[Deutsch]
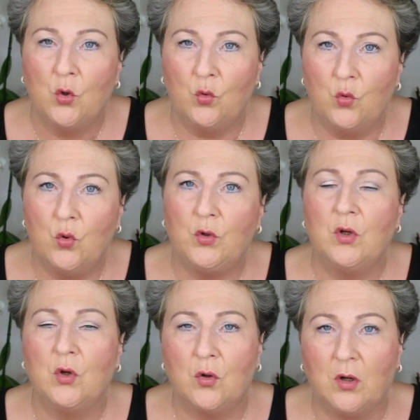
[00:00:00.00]
gut
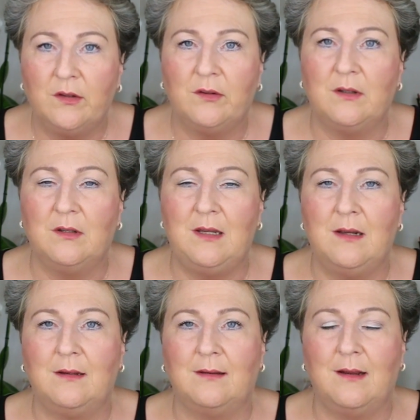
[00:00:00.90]

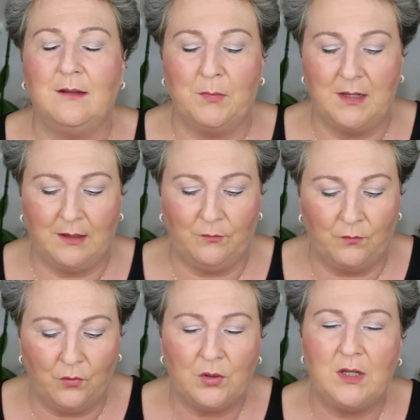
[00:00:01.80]
konzentriert. Das heißt, man hat
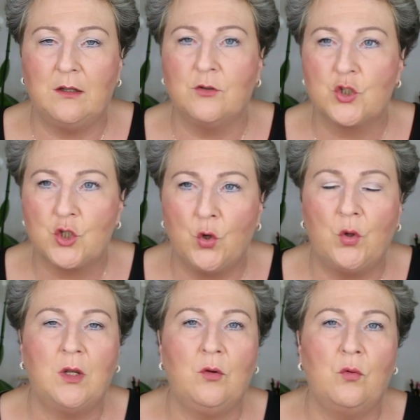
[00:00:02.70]
wirklich einen
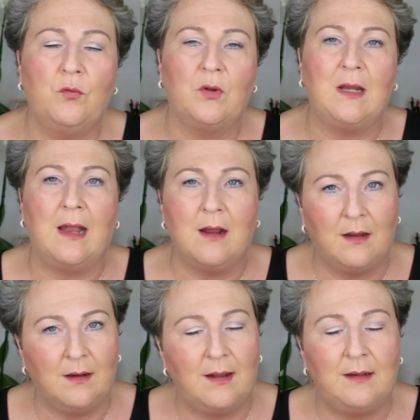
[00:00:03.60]
schönen Duft, einen
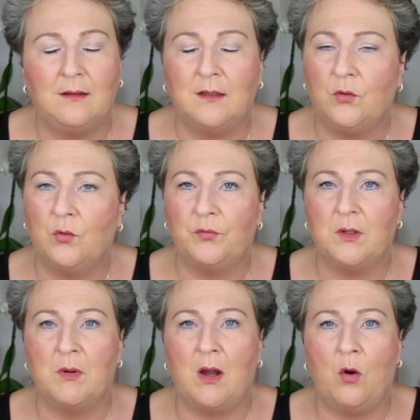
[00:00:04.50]
langanhaltenden Duft
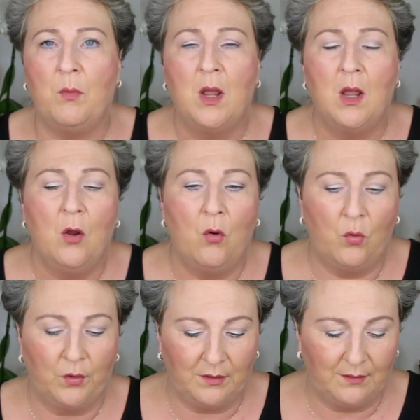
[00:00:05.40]
im Raum.
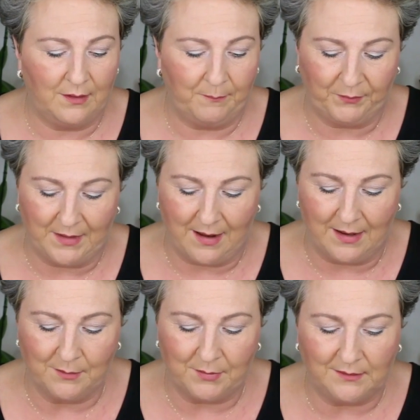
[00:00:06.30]
Und ähm,
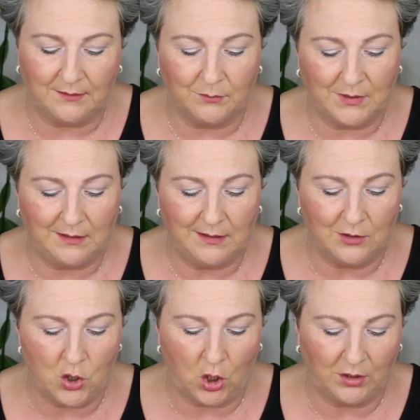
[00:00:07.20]
gerade bei diesem Clean
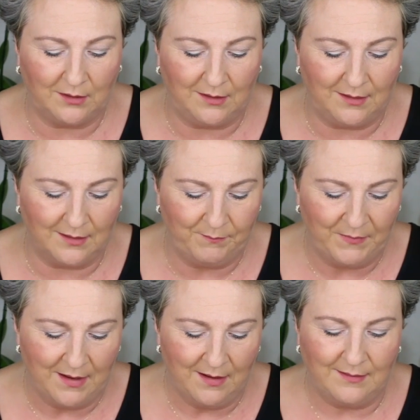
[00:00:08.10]
Cotton hier,
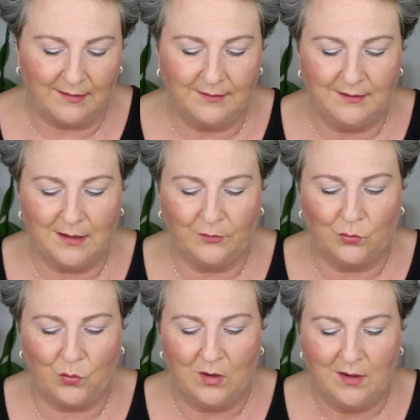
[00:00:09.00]
das sind ja
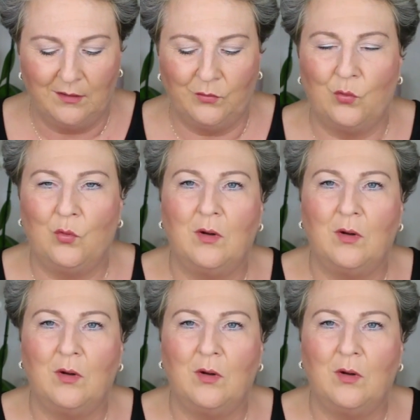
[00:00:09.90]
so, so